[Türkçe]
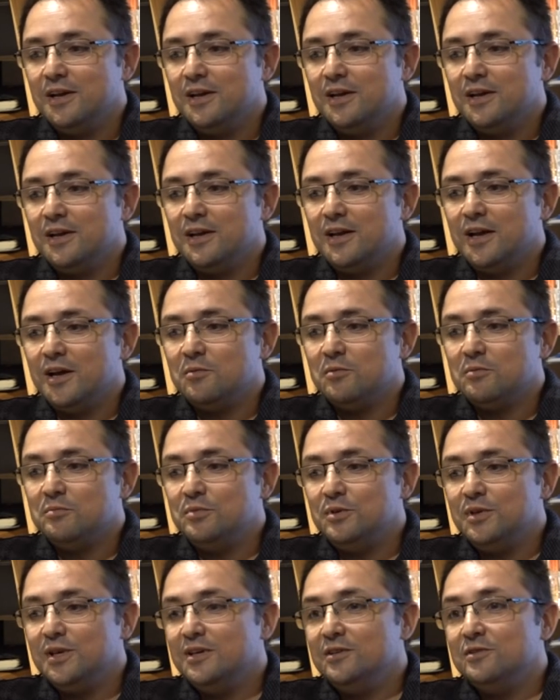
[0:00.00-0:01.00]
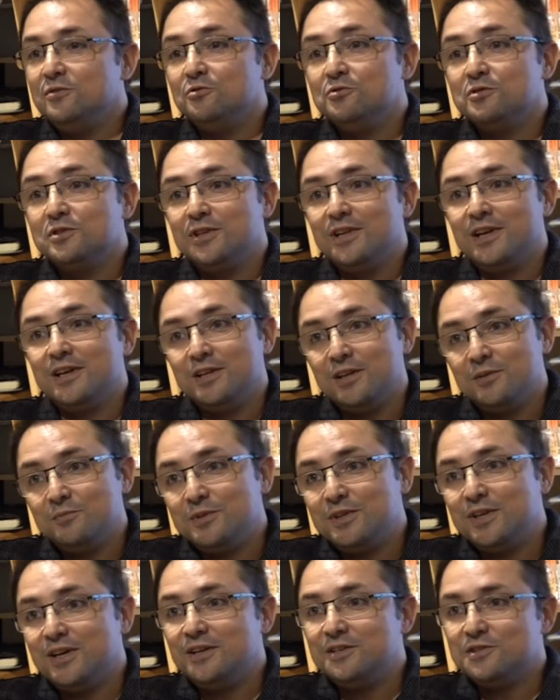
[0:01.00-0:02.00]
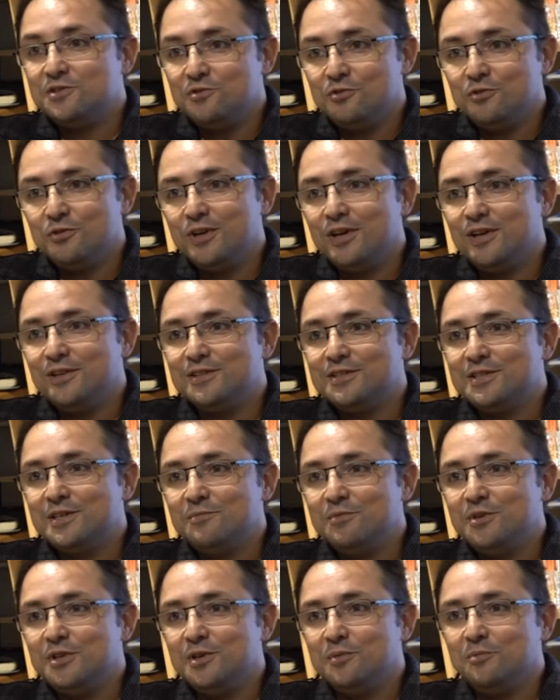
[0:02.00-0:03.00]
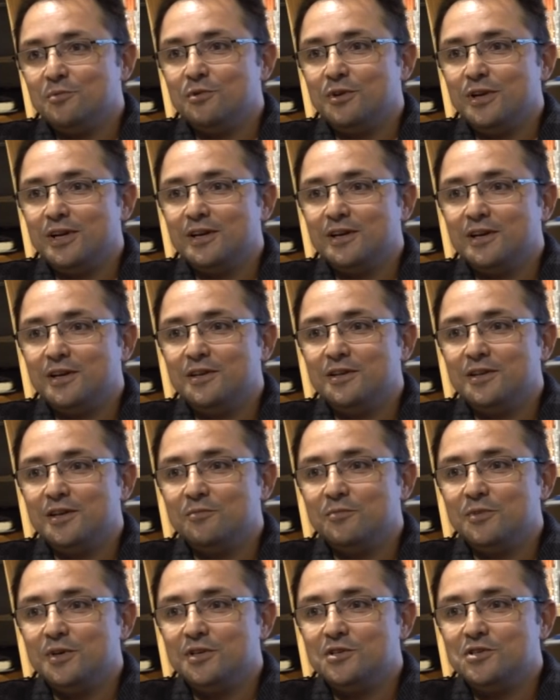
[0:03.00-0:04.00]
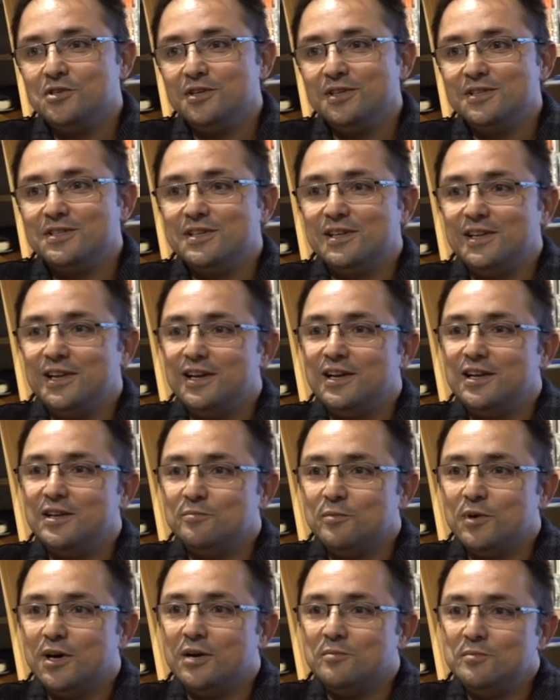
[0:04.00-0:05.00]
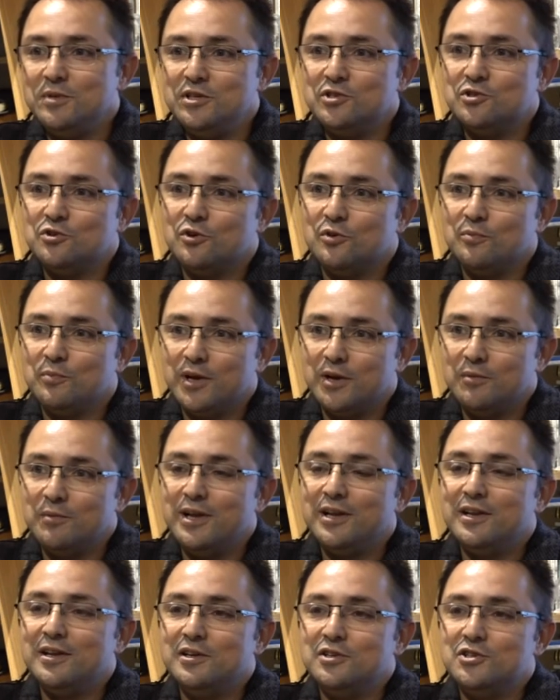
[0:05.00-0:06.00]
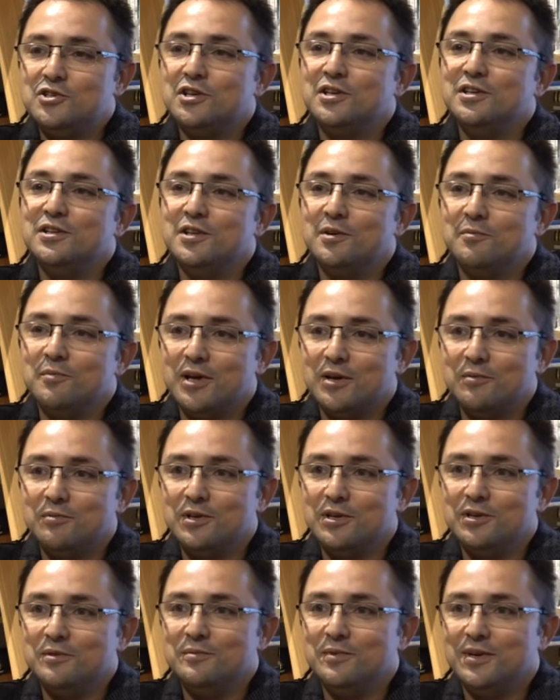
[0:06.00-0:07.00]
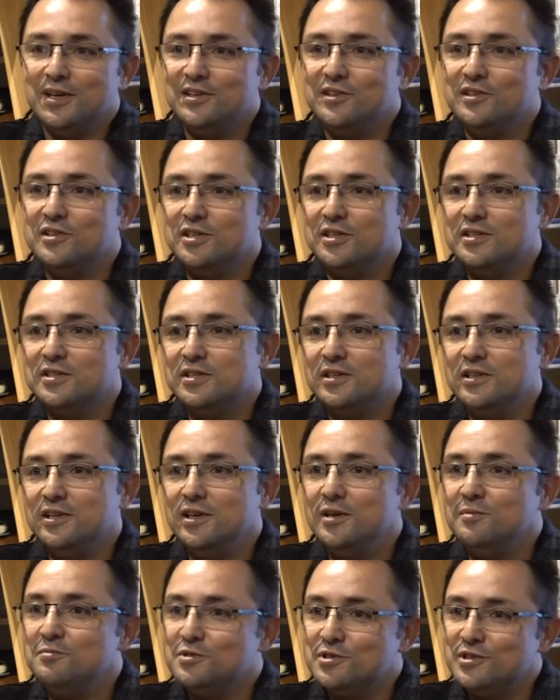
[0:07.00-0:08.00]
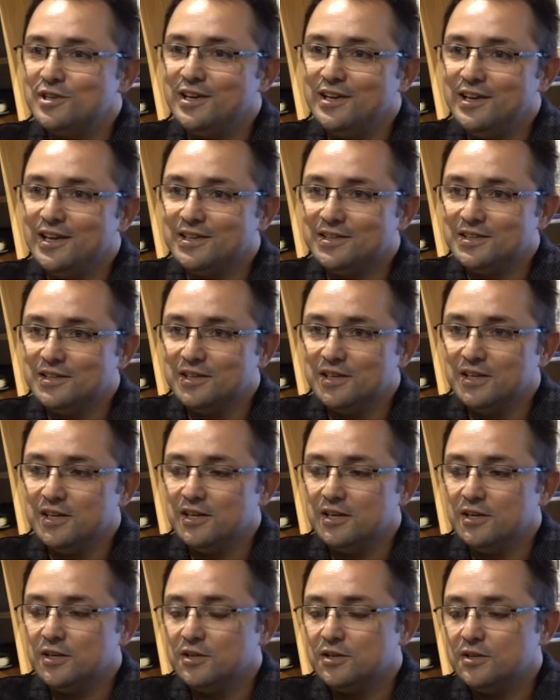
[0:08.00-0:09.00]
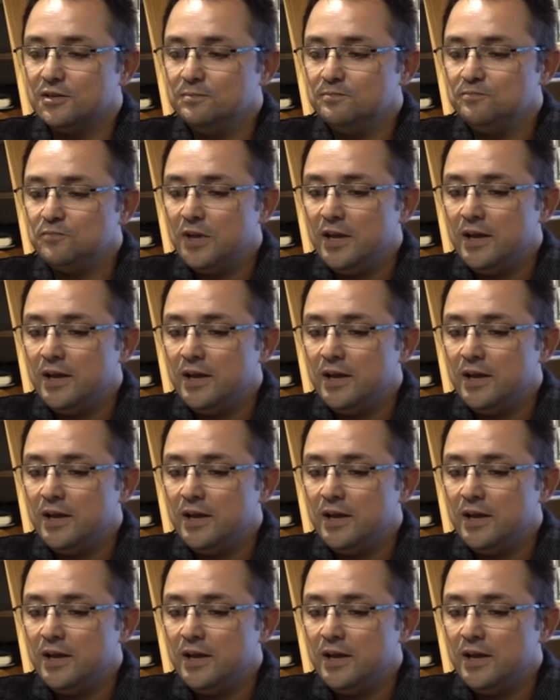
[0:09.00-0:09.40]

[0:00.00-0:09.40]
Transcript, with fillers: E, ama yeni dosyalardan bir tanesini öne alırsam kitap olarak yayınlanmak için eskilerle bağımı iyice kopar. Belki hiç yayınlamayabilirim endişesiyle. Hep sırayla e, gittim.